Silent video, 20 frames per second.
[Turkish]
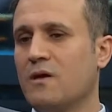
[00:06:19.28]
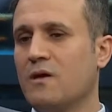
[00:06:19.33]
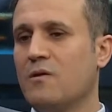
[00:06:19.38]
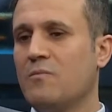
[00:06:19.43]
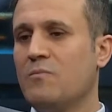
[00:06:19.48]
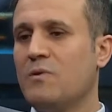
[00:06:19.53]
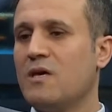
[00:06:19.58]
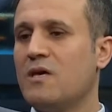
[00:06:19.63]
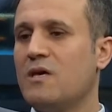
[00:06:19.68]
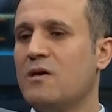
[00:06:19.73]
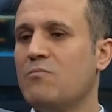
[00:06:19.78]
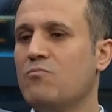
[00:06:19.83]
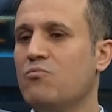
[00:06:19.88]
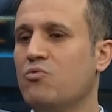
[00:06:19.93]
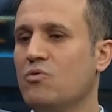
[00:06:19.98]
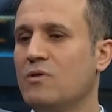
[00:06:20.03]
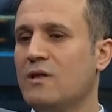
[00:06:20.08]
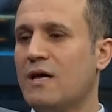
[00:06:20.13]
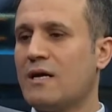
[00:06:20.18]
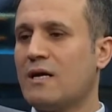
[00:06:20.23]
Peki
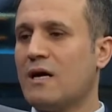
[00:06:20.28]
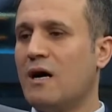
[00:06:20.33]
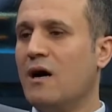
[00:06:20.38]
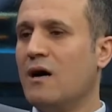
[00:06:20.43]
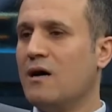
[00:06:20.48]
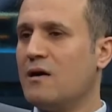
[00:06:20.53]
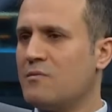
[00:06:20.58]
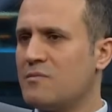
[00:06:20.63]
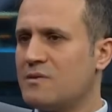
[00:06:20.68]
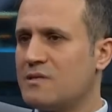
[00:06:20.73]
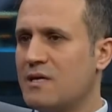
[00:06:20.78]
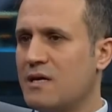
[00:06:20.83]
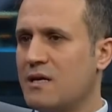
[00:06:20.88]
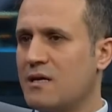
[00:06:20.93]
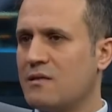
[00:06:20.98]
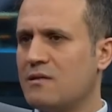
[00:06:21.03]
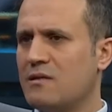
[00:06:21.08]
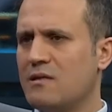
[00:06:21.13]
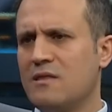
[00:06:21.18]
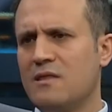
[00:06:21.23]
bunlar ağır mı
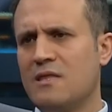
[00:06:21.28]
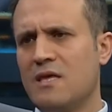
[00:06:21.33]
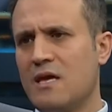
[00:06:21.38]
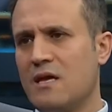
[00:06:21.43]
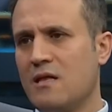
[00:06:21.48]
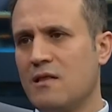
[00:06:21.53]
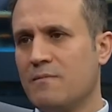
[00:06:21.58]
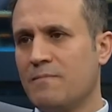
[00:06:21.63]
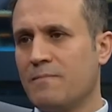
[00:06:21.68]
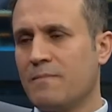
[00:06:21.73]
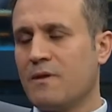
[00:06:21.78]
seyretti? Değil.